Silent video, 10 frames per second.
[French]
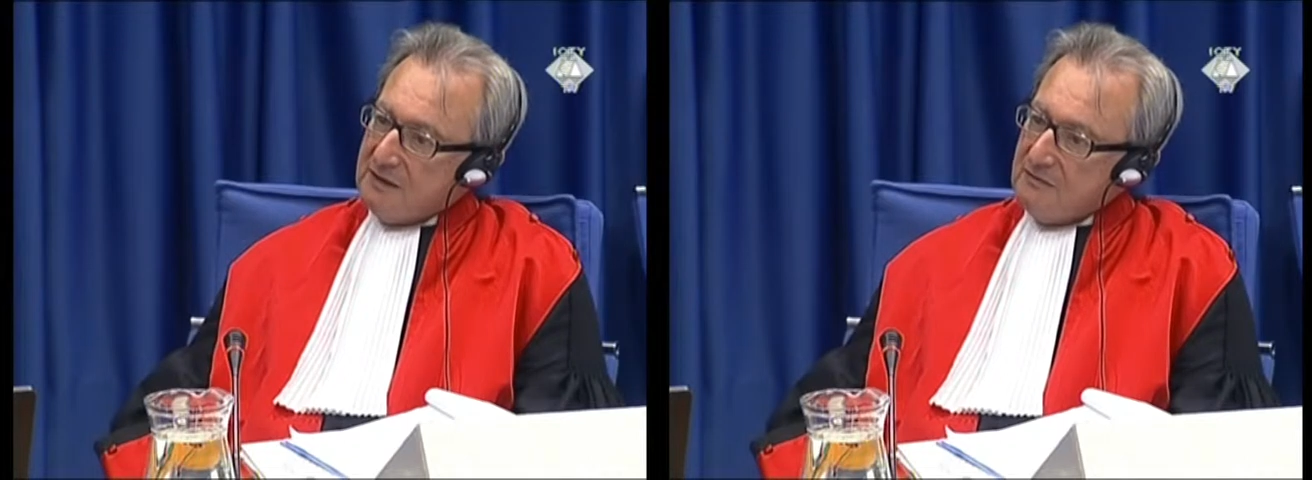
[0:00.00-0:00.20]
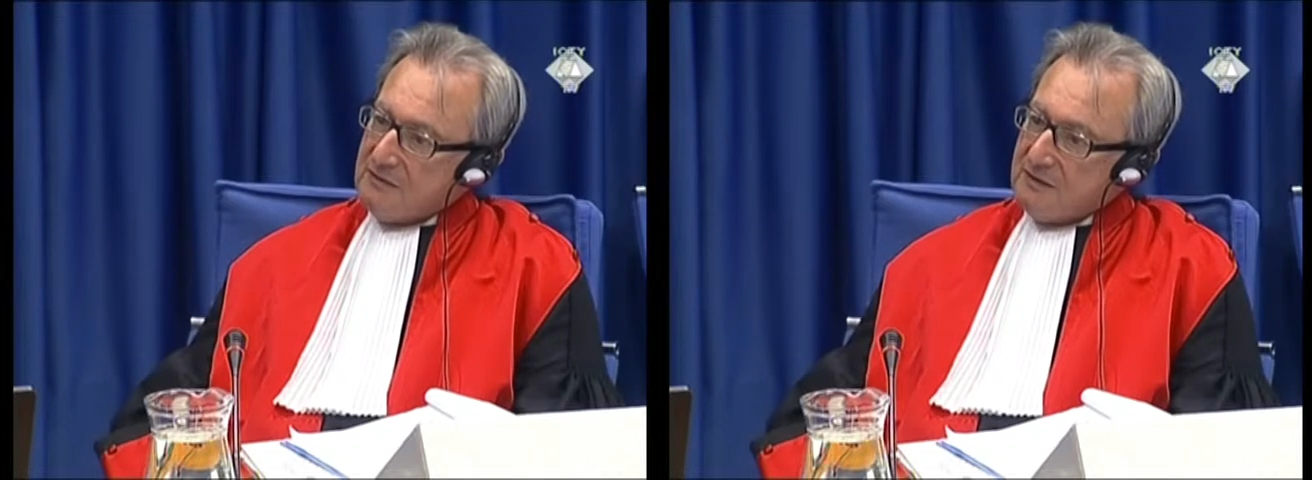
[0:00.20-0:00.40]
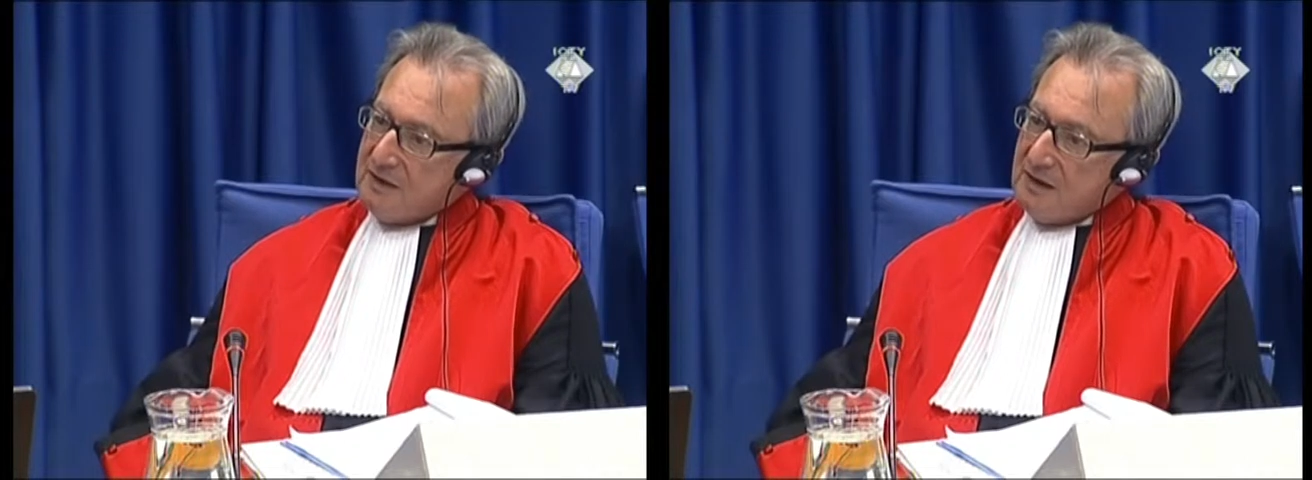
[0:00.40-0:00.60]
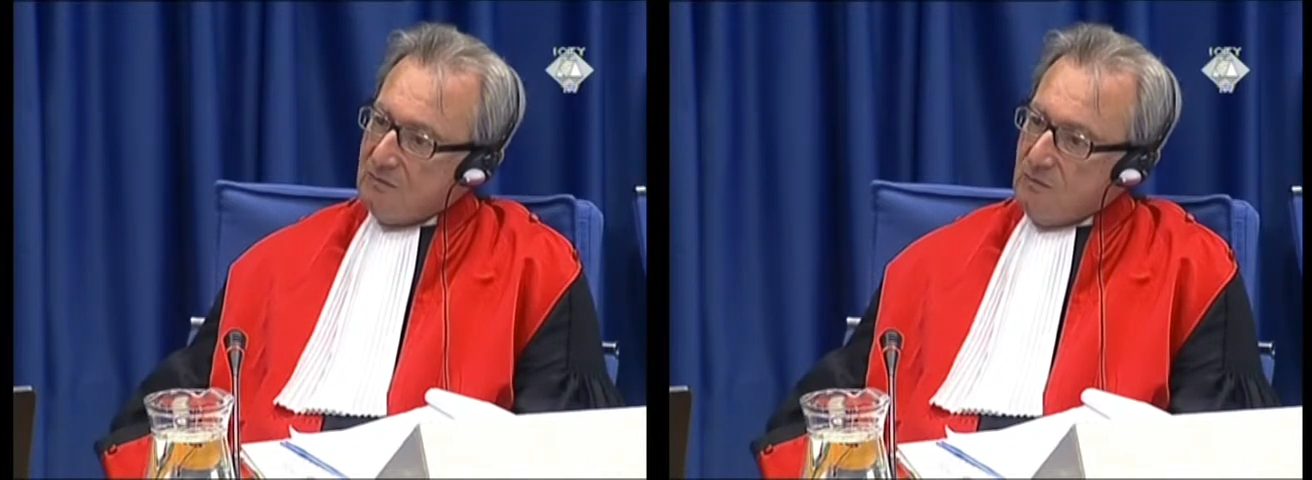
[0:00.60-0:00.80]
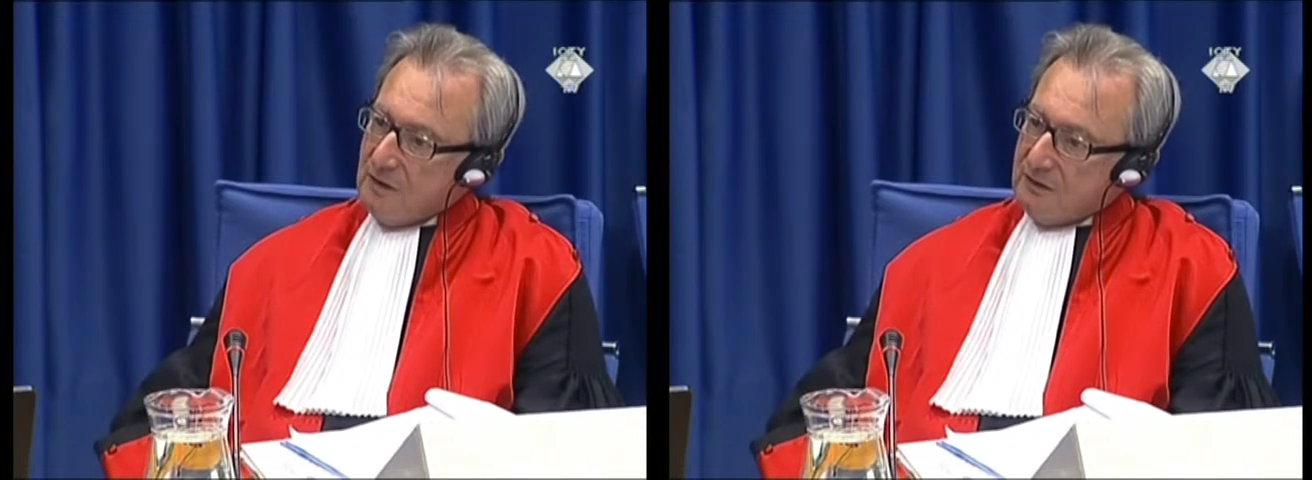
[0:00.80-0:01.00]

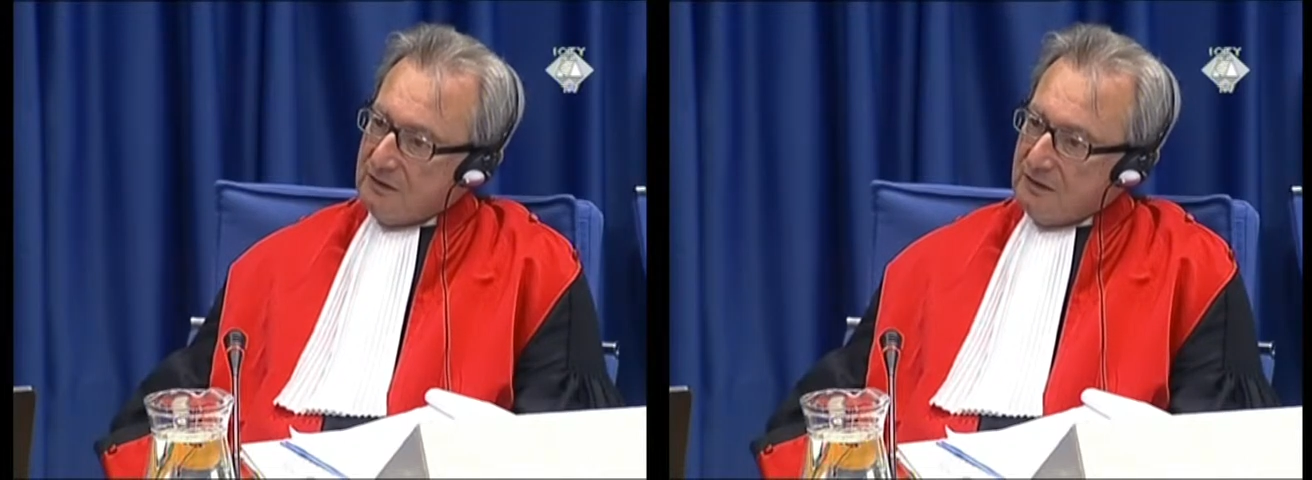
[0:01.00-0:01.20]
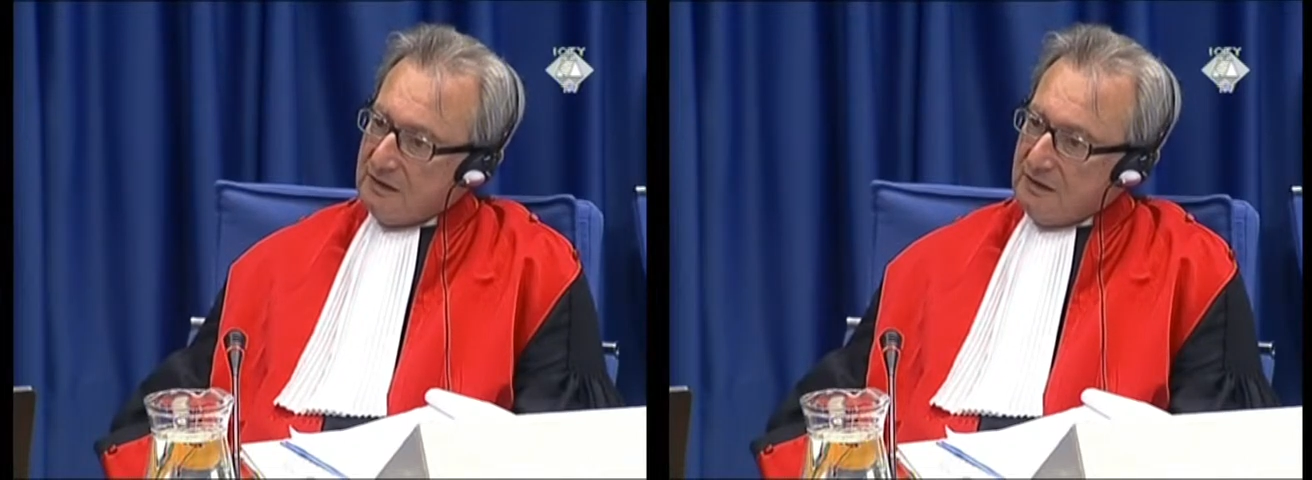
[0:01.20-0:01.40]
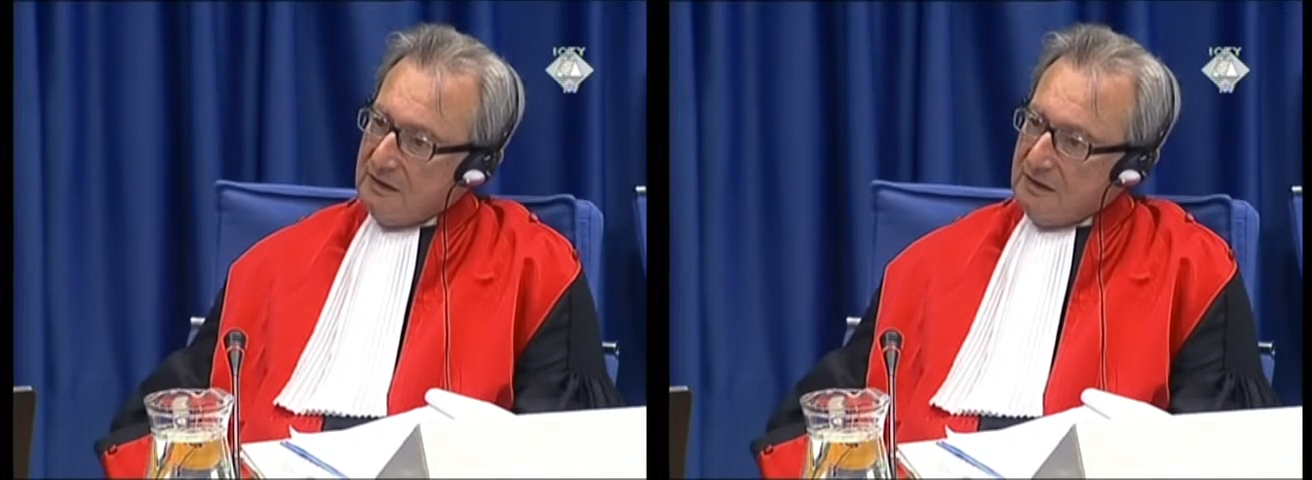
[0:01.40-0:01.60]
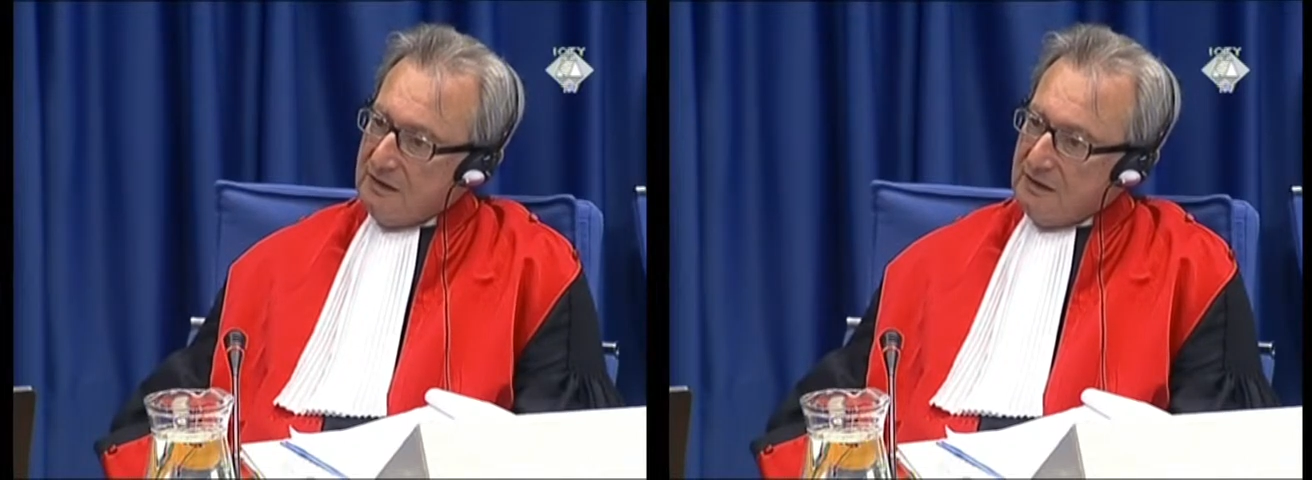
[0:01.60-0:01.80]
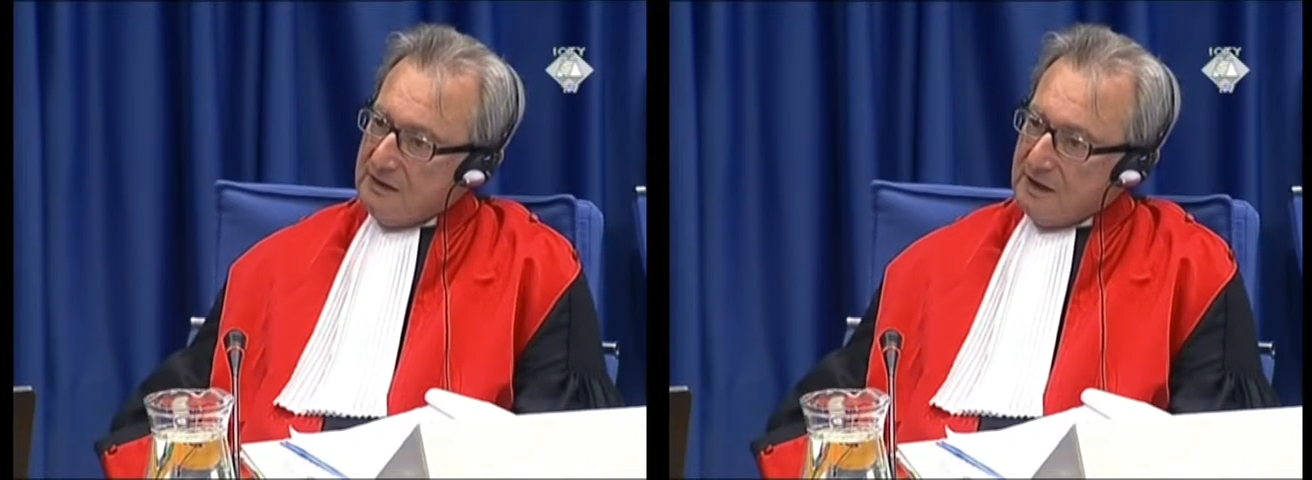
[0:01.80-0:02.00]
d'accusation que les
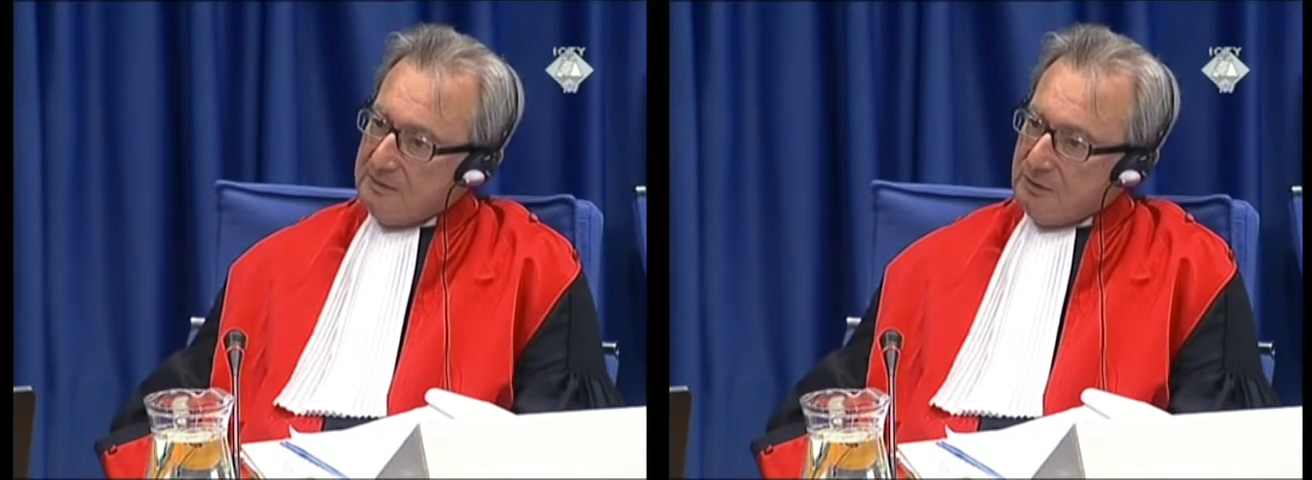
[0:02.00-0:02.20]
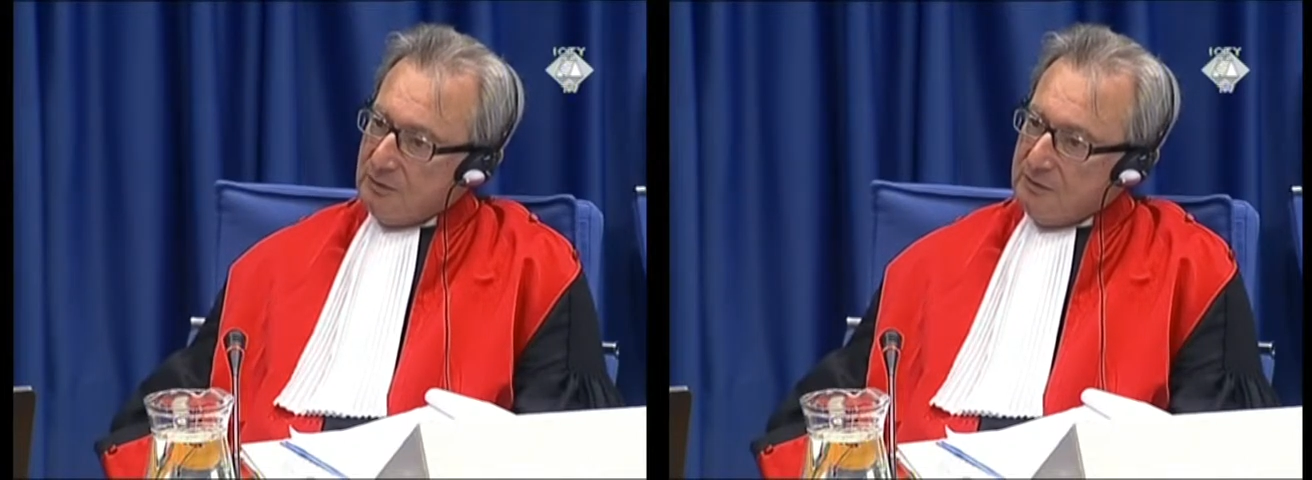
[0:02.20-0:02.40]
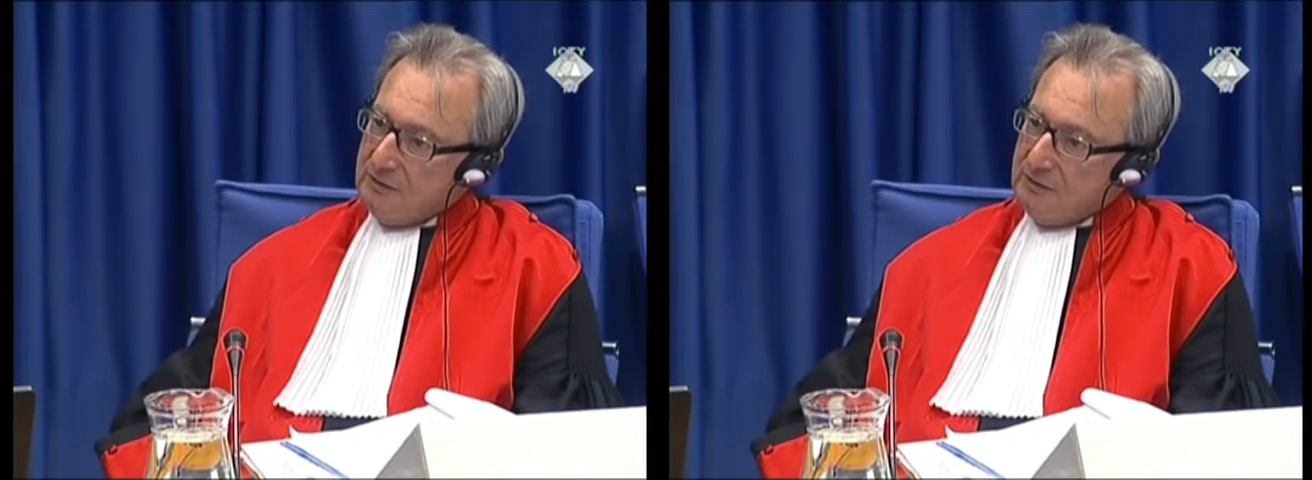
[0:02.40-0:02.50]
informations